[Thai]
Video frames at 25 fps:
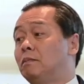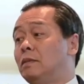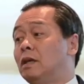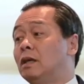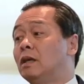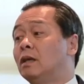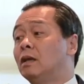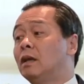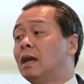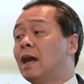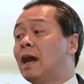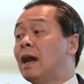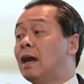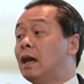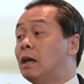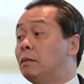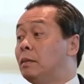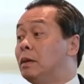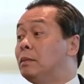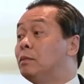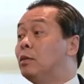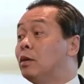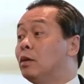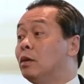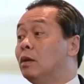ยังแก้กัน
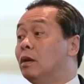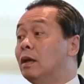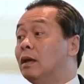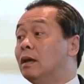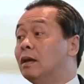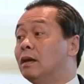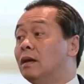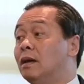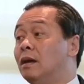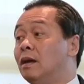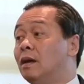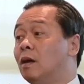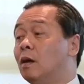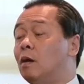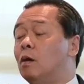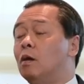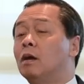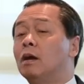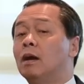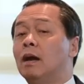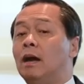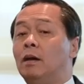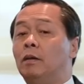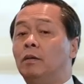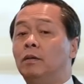ไม่หมดเลยของ
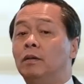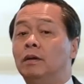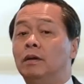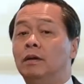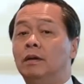เก่า